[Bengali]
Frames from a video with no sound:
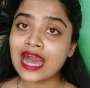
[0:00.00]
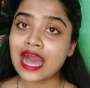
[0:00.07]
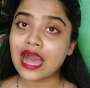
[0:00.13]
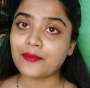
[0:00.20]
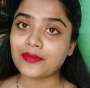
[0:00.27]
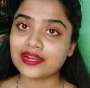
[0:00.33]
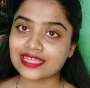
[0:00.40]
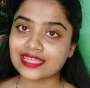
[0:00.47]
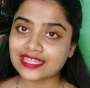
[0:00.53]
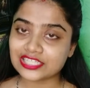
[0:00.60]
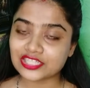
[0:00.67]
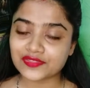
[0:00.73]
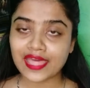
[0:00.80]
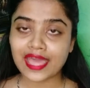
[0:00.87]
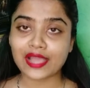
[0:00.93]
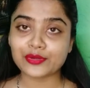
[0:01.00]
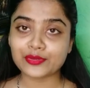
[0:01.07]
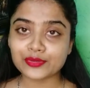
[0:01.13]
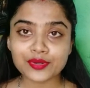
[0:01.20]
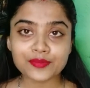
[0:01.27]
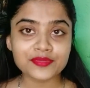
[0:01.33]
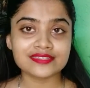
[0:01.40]
আমার তাদের সাথে
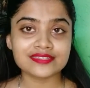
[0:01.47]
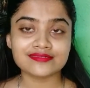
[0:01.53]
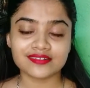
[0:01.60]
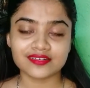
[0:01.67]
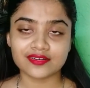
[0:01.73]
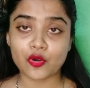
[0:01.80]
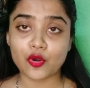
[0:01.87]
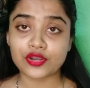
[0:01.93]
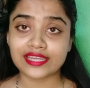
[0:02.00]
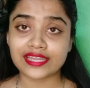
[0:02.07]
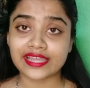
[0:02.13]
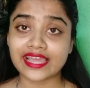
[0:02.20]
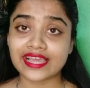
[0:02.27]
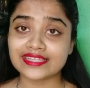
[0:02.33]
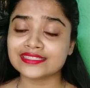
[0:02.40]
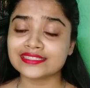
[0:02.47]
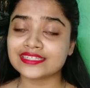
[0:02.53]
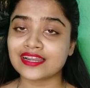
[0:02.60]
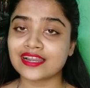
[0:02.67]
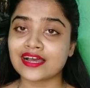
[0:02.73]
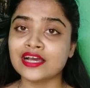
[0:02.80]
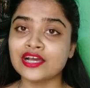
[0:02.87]
এখনও আমি কন্ট্যাক্টে আছি যারা